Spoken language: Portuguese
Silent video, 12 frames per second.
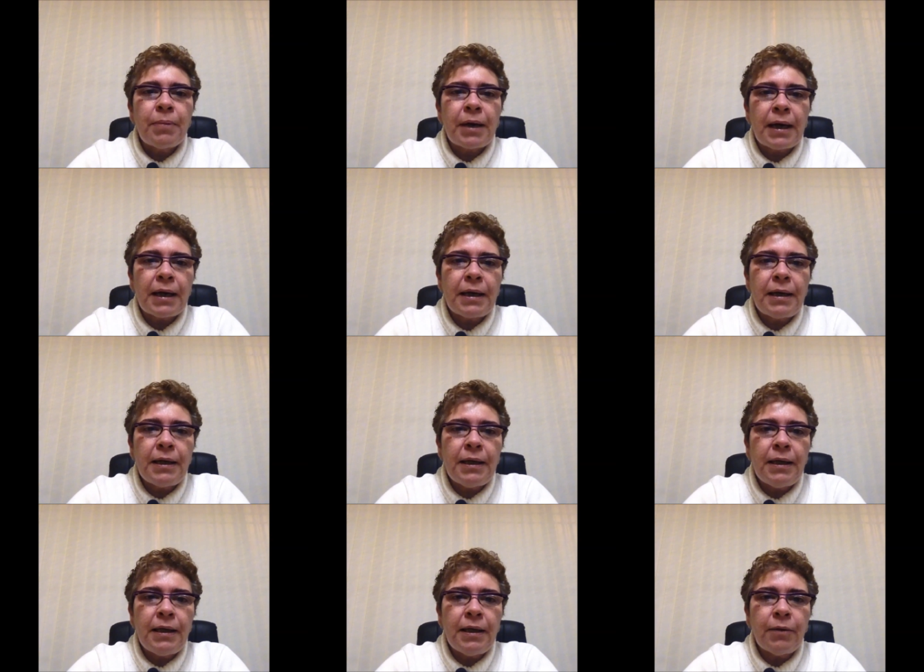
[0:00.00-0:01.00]
para
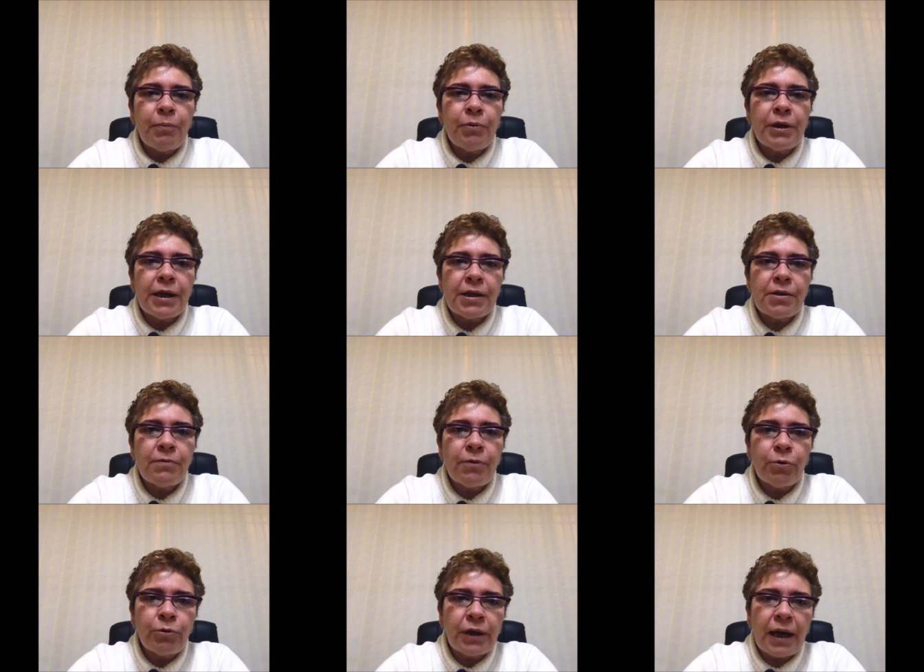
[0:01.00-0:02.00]
que eu pudesse
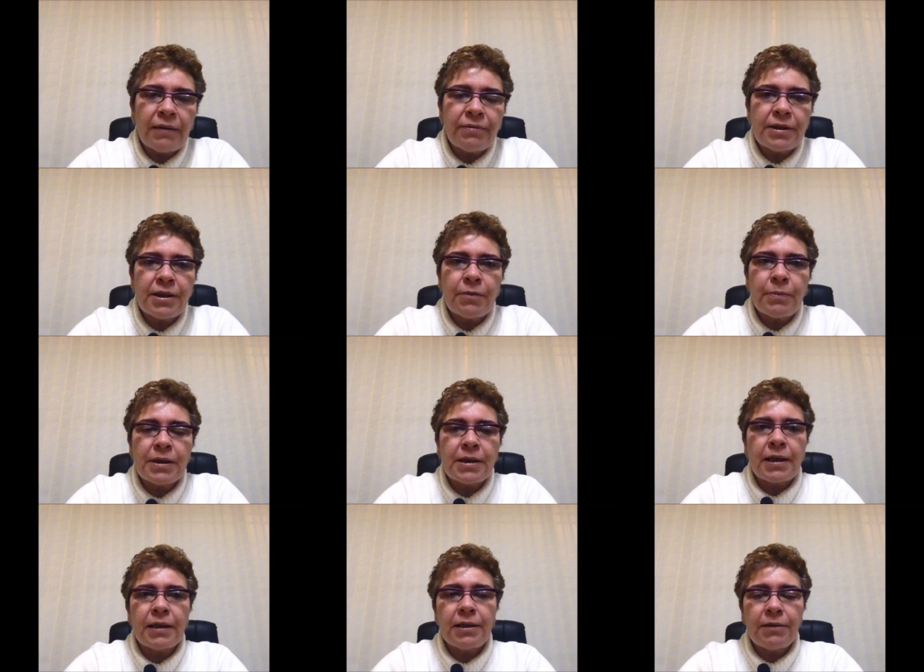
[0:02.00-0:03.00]
voltar a fazer uma
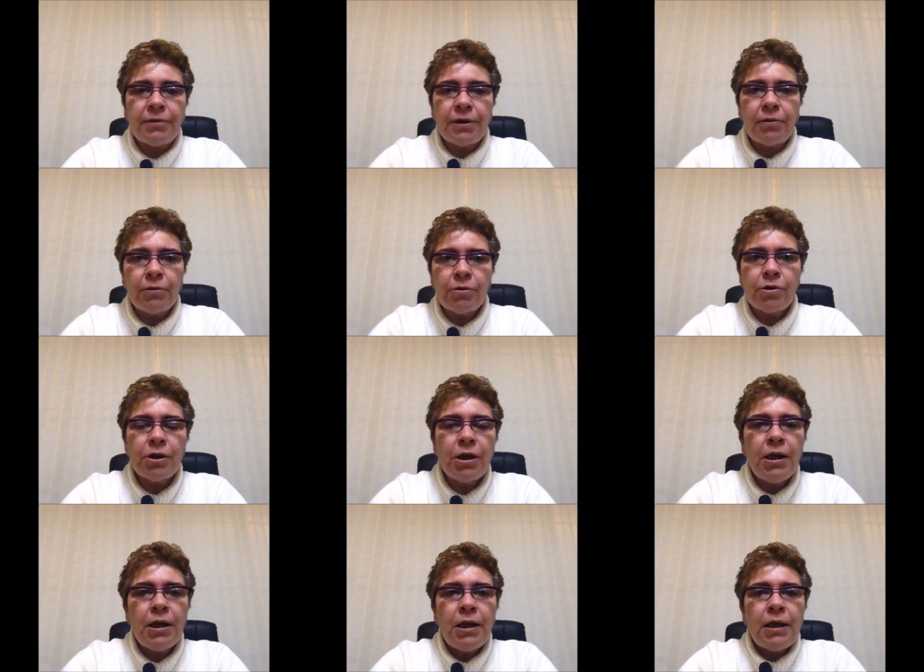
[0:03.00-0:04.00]
série de vídeos
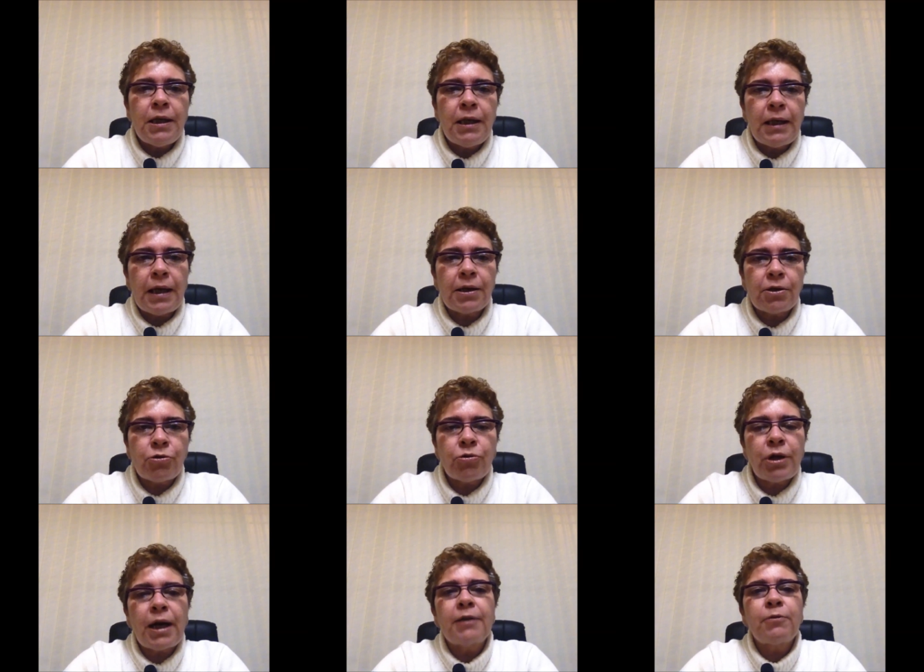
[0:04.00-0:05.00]
que tenha
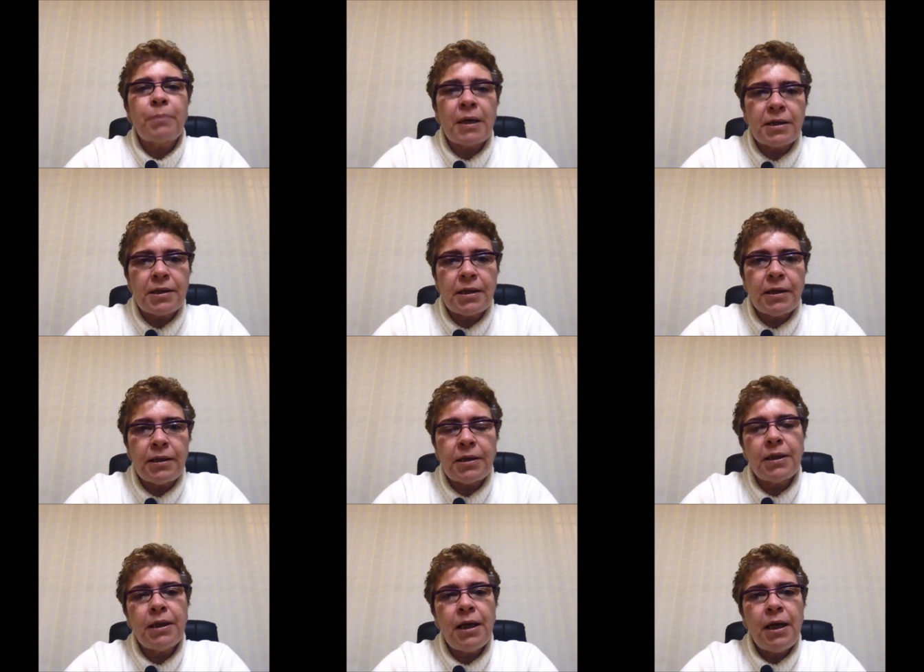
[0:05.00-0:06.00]
ajudado
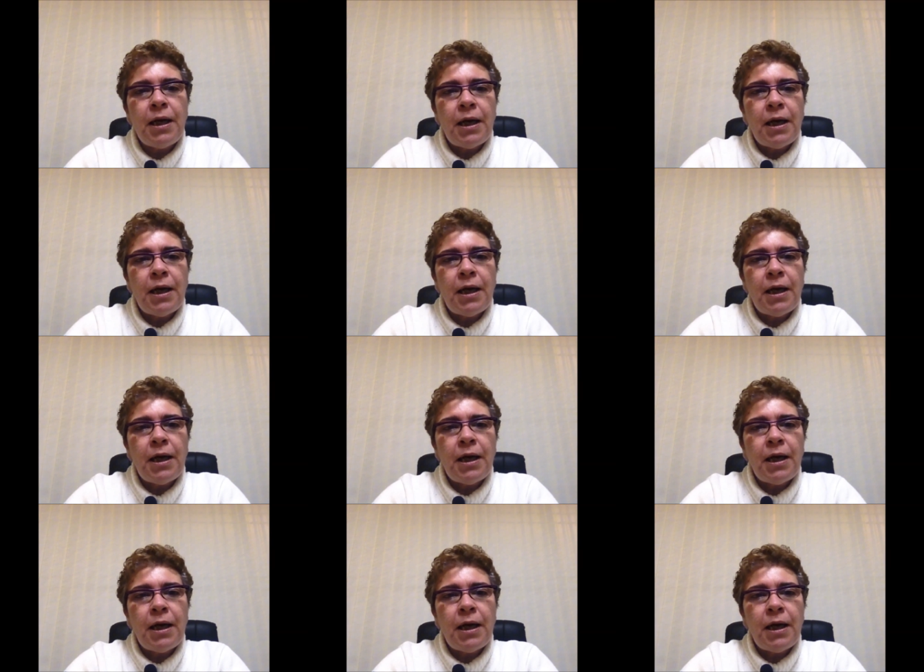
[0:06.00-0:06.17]
bastante